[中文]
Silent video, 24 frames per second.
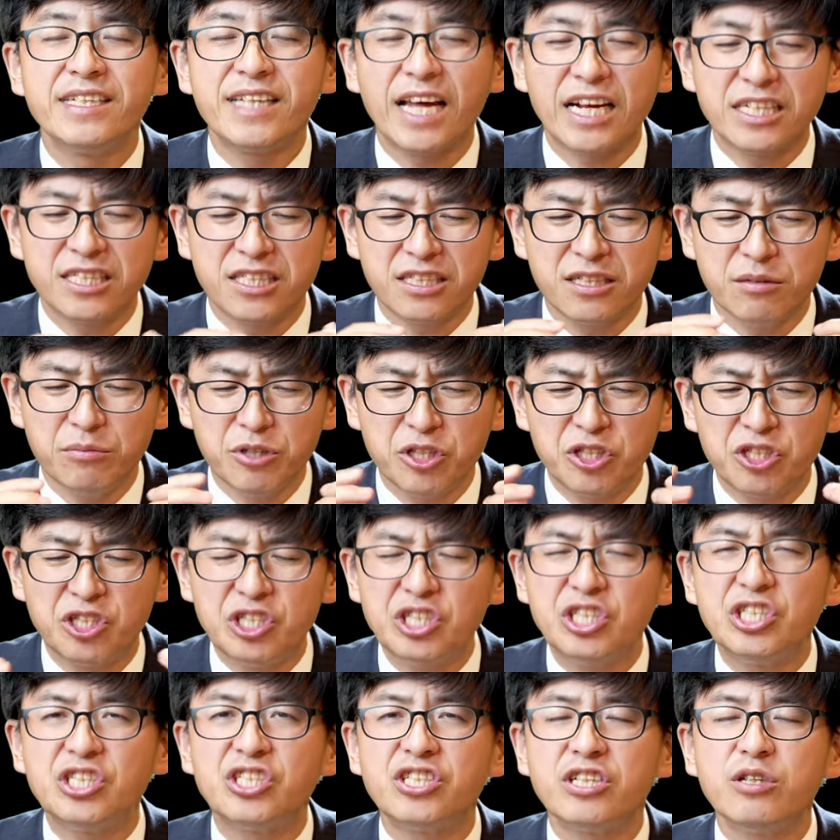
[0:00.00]
但是他们
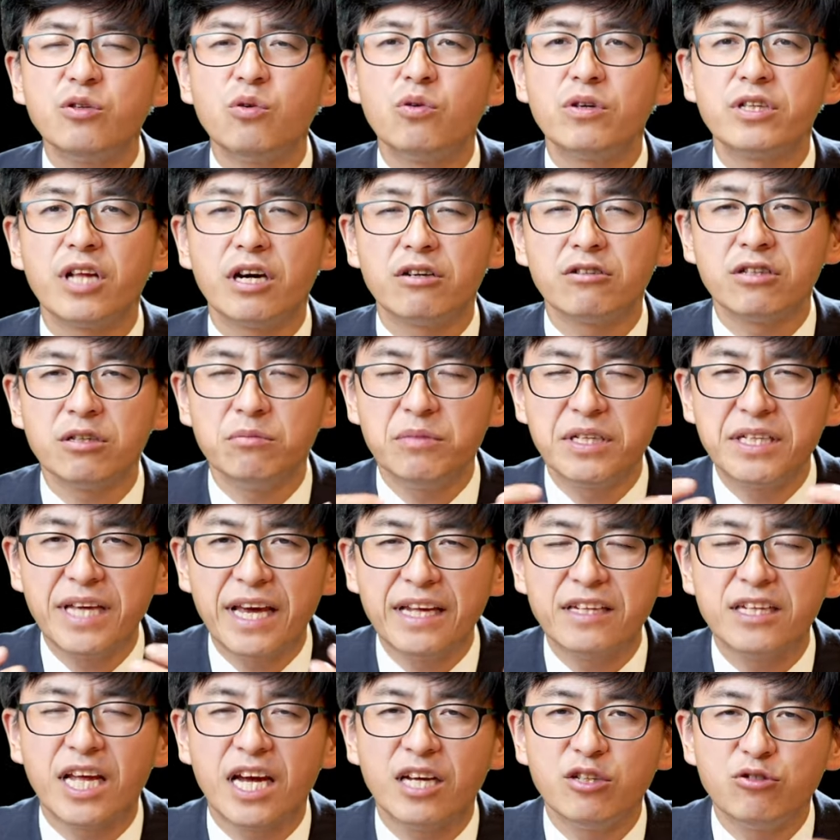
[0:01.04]
实际生活当中，他们
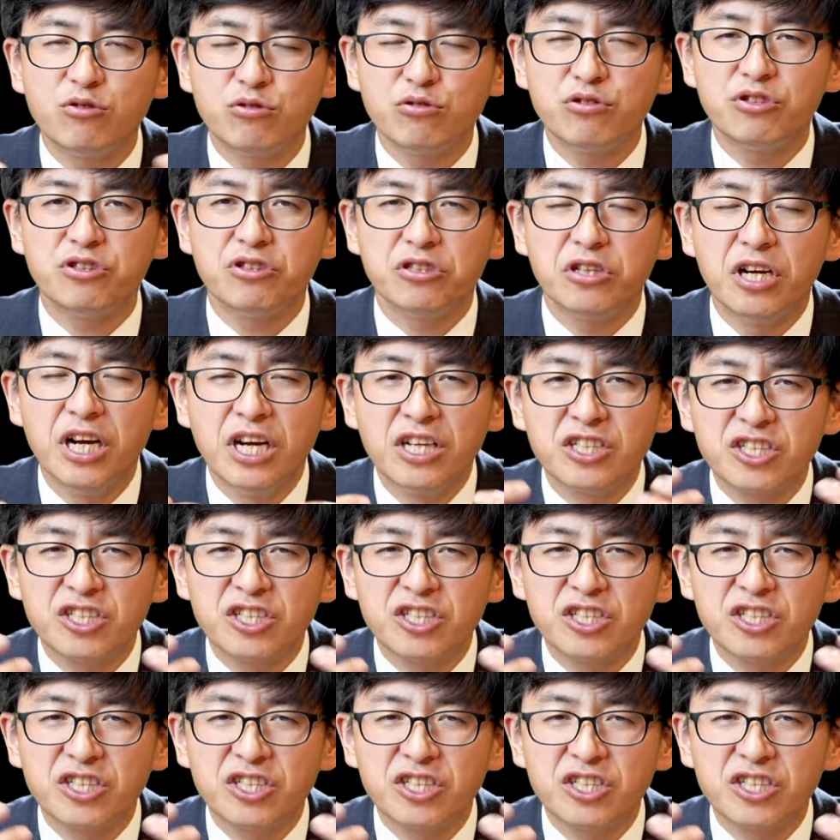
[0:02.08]
言谈举止、